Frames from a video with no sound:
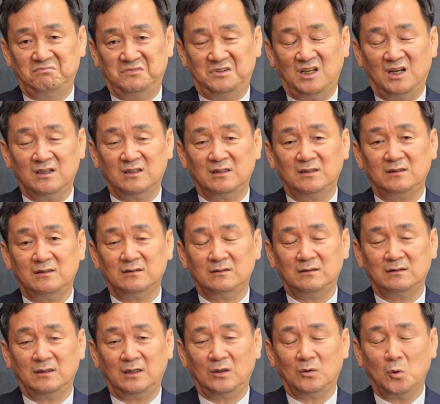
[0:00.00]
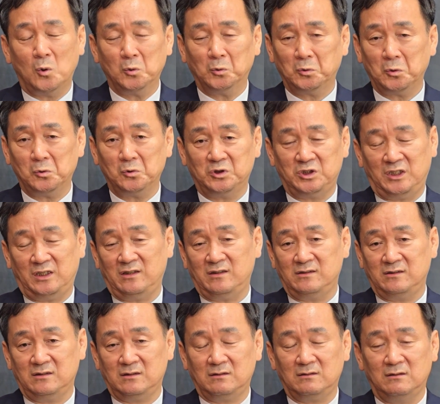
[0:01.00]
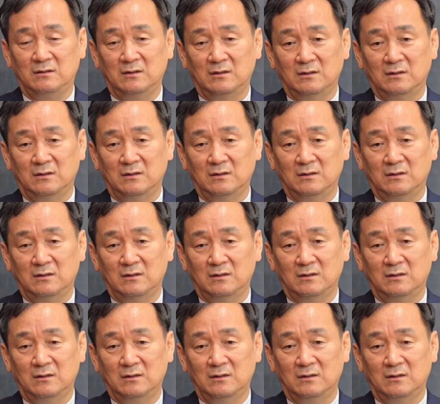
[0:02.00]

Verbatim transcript: 자기들의 공동체에서